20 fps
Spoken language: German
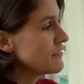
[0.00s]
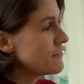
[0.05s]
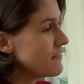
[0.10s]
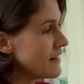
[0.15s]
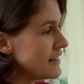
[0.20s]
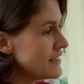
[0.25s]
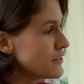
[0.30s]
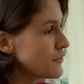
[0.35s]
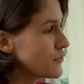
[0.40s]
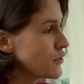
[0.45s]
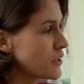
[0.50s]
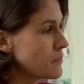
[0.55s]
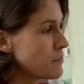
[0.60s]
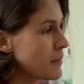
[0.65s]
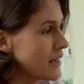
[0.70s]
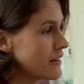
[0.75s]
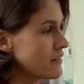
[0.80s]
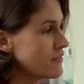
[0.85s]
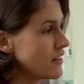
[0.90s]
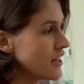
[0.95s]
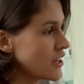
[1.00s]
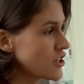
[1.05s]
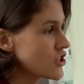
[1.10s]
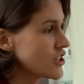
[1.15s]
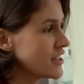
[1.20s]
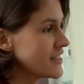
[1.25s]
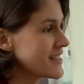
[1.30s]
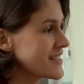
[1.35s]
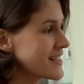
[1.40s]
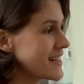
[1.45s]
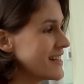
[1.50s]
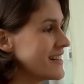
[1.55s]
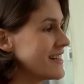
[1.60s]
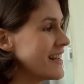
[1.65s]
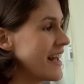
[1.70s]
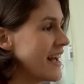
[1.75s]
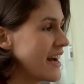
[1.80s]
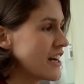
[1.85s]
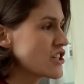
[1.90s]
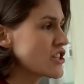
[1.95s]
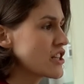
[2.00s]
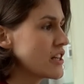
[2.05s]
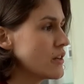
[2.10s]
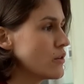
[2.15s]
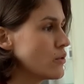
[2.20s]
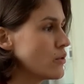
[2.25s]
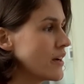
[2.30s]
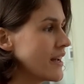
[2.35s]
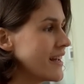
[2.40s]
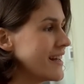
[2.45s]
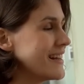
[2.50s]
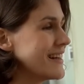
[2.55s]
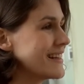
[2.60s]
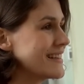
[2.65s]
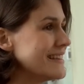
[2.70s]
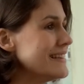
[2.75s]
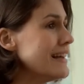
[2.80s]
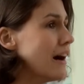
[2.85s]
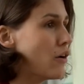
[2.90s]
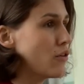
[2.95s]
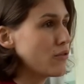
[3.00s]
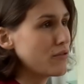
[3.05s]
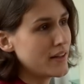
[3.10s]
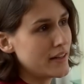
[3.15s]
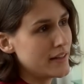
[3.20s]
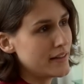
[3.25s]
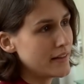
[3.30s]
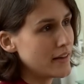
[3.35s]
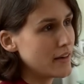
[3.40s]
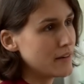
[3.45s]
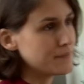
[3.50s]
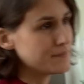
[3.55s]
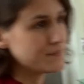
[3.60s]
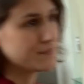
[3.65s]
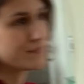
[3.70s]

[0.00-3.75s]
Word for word: Welche von den beiden Flaschen ist denn in der Herstellung energieaufwendiger?